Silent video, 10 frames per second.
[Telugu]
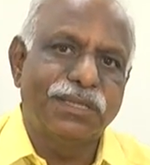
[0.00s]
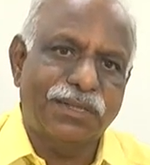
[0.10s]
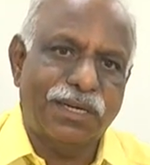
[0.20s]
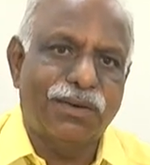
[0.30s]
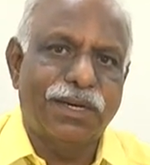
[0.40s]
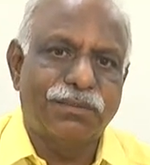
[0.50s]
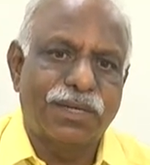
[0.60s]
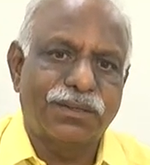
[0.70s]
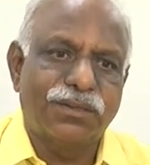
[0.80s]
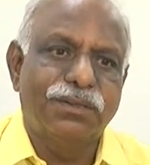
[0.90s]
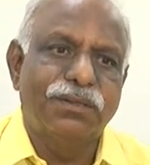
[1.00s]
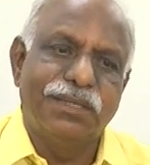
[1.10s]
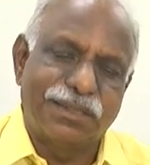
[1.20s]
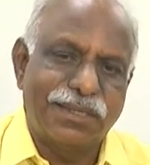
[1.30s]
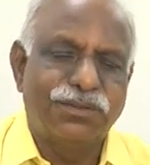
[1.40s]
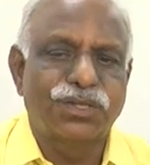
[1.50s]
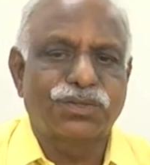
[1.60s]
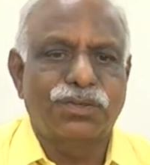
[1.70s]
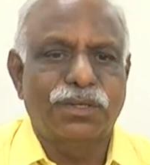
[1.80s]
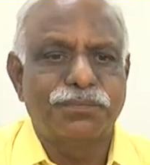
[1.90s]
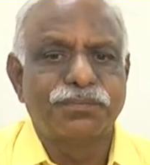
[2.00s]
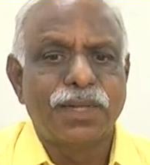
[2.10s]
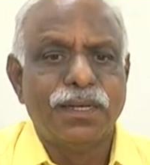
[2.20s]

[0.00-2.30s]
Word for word: తీసుకురావాలని మాత్రం డిసైడ్ చేసుకున్నాం